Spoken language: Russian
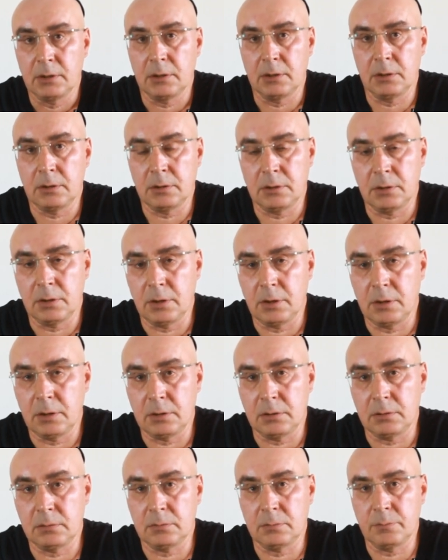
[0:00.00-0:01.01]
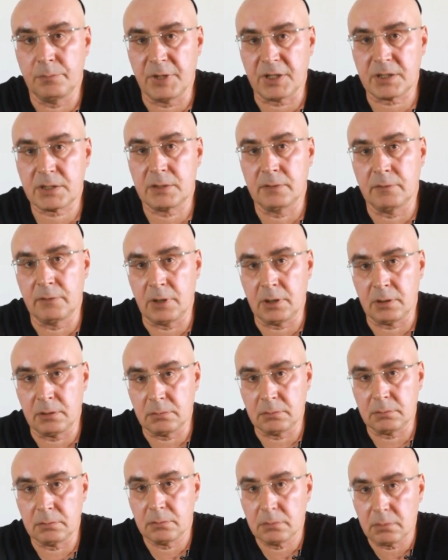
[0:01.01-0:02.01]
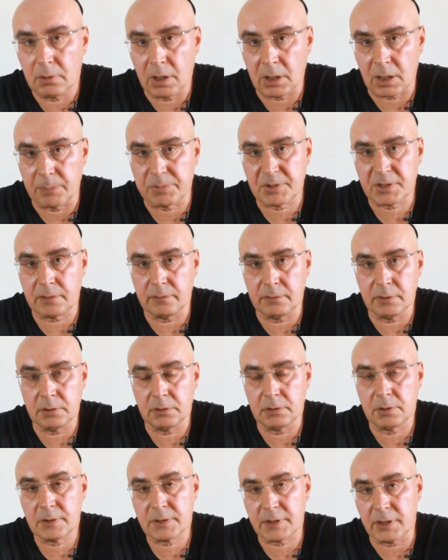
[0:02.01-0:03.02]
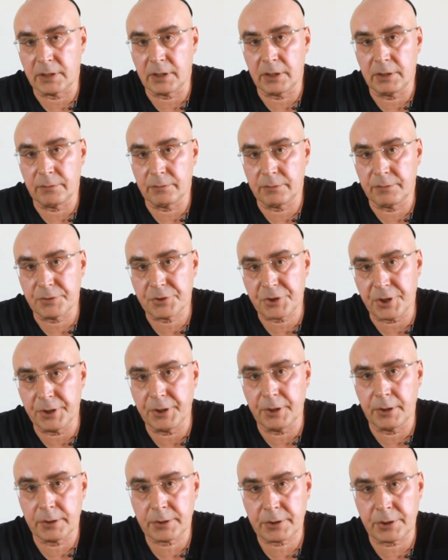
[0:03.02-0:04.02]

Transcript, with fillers: а, местного арабского национального движения, или,